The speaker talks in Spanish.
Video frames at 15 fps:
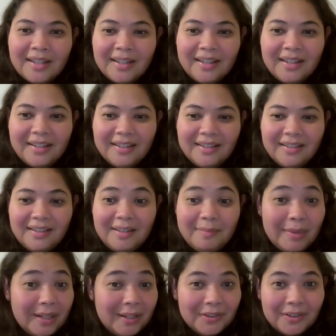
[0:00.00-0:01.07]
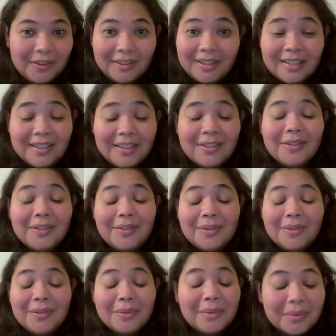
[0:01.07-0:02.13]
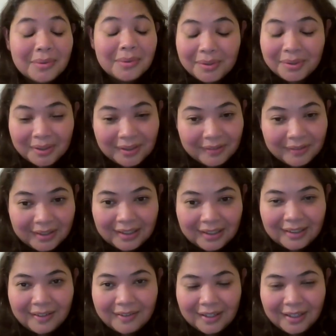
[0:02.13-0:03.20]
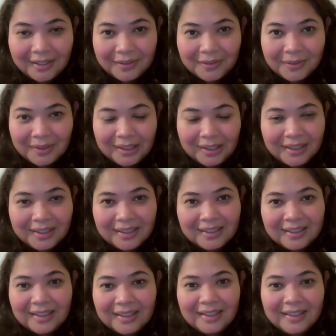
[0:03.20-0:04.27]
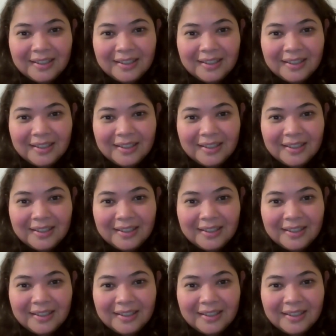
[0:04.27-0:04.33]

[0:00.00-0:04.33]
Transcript: Eh, y para nosotros ha sido un gusto de verdad trabajar con ustedes,